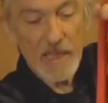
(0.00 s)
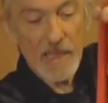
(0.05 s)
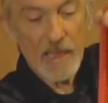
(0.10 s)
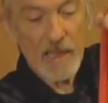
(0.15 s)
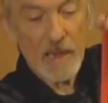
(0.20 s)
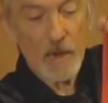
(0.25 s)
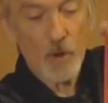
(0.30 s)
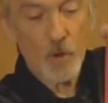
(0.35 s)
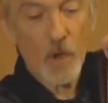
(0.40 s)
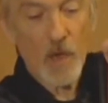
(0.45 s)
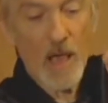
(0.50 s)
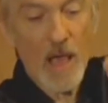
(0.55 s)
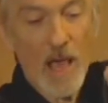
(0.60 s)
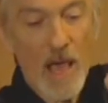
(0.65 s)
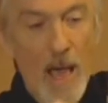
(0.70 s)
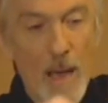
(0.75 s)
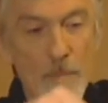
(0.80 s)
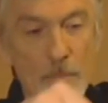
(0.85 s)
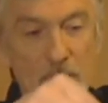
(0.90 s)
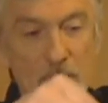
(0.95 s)
et le
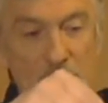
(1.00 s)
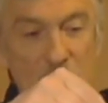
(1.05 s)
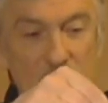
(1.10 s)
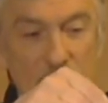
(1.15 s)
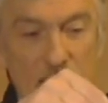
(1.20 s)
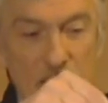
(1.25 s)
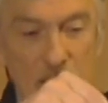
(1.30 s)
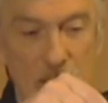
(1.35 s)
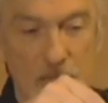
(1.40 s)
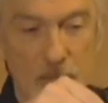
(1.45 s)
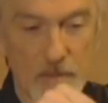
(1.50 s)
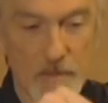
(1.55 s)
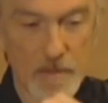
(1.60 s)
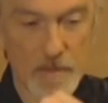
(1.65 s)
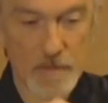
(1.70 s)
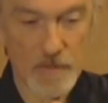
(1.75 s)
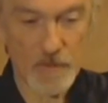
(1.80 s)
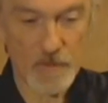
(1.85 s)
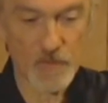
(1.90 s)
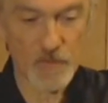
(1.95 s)
ramener
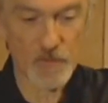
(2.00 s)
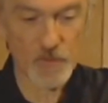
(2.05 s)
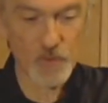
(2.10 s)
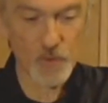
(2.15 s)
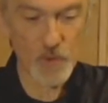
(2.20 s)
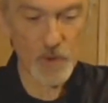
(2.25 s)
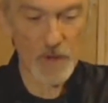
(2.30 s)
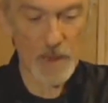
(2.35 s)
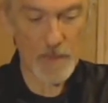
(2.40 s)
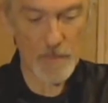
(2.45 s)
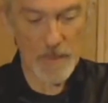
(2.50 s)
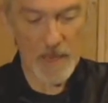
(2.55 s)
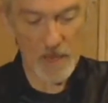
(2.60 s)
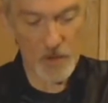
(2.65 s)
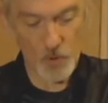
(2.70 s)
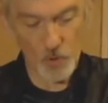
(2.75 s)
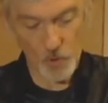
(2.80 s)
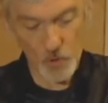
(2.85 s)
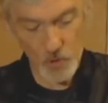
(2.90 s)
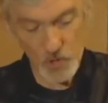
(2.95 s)
sur la main
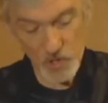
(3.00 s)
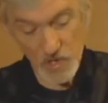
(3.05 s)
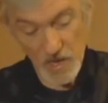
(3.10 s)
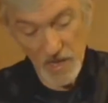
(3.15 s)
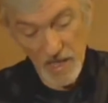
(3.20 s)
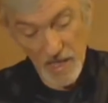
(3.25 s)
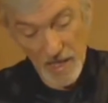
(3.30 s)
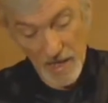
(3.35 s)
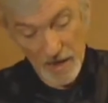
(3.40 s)
gauche.